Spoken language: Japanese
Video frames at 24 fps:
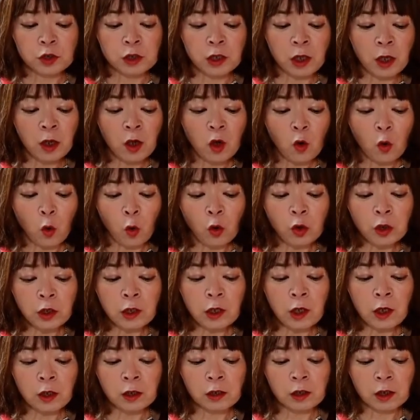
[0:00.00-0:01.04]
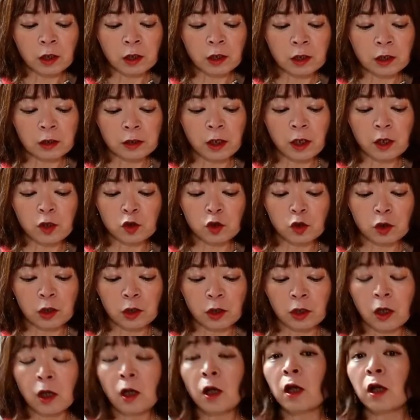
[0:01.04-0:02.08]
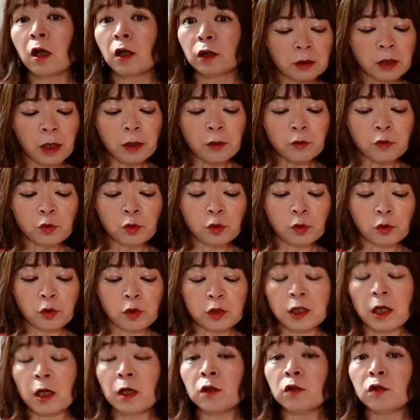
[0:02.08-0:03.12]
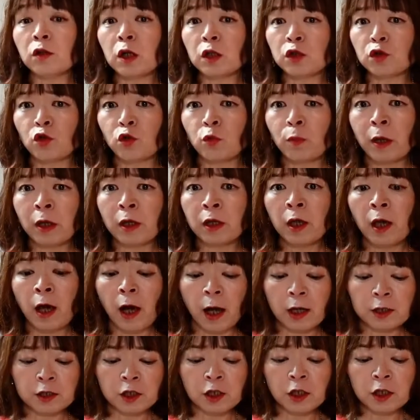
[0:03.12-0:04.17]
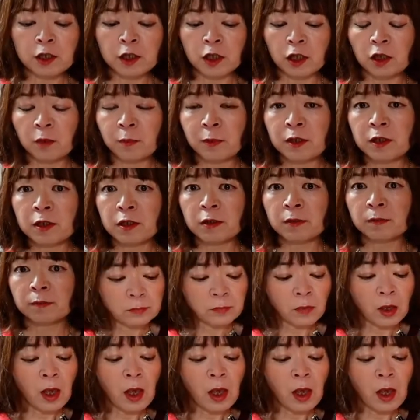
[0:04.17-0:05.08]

して追いかけてきた店主からライフルとサングラスを奪い走り去ります。